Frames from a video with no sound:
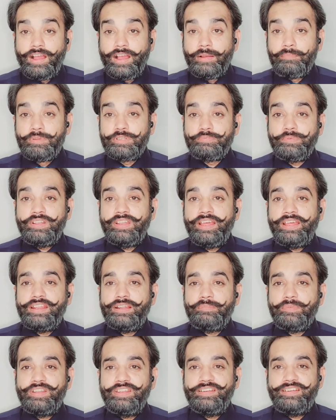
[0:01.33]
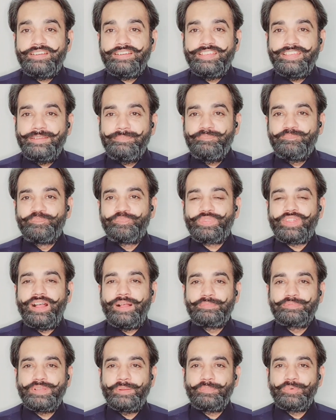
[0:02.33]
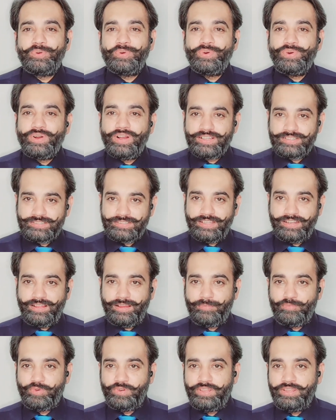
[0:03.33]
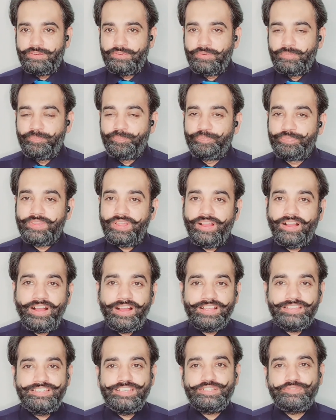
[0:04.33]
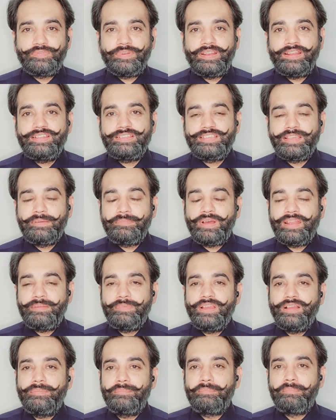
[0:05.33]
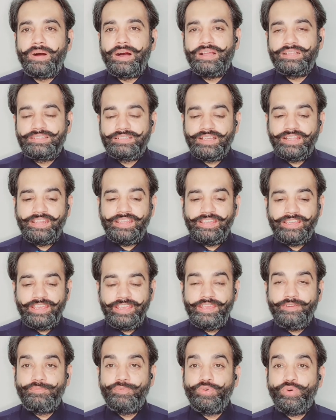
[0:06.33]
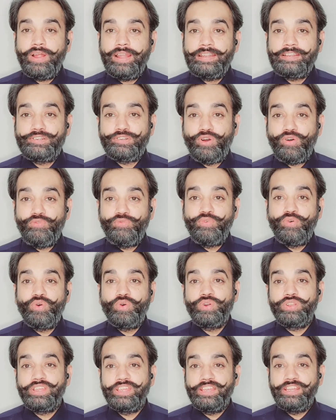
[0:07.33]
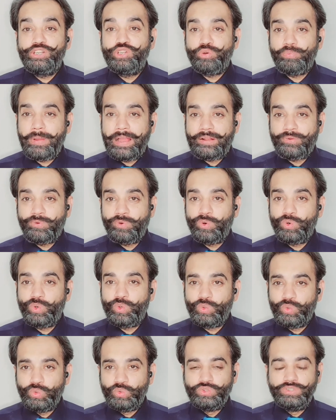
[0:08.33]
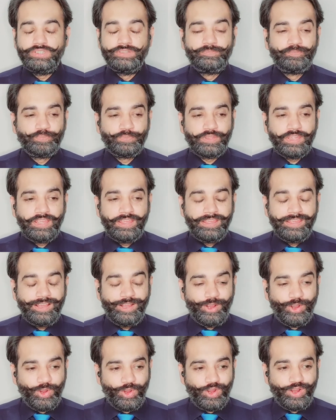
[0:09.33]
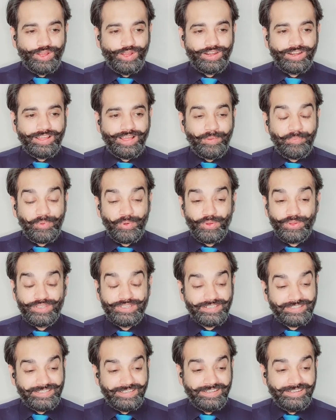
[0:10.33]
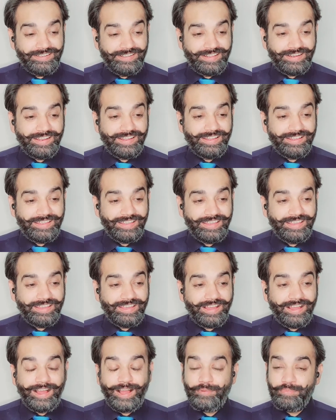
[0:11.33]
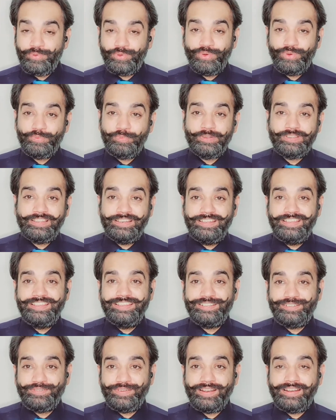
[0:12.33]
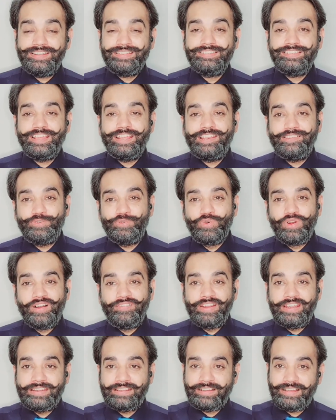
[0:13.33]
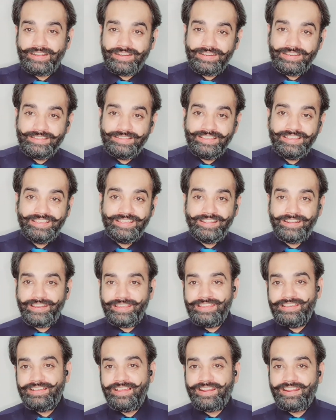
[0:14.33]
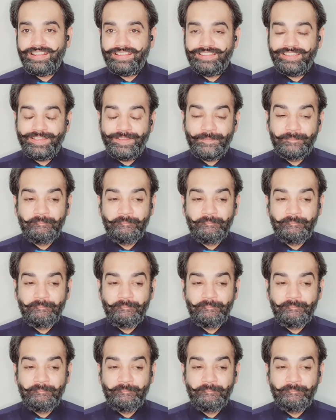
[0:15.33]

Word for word: रही आप सबको असलकुम आज जिस फ्रेगरेंस के बारे में हम बात करेंगे वो है टॉम फोर्ड की टोबैको ऊद और आप लोग यकीन करें कि आप लोग पता नहीं इस फ्रेगरेंस के रिव्यू का वेट कर रहे थे या नहीं कर रहे थे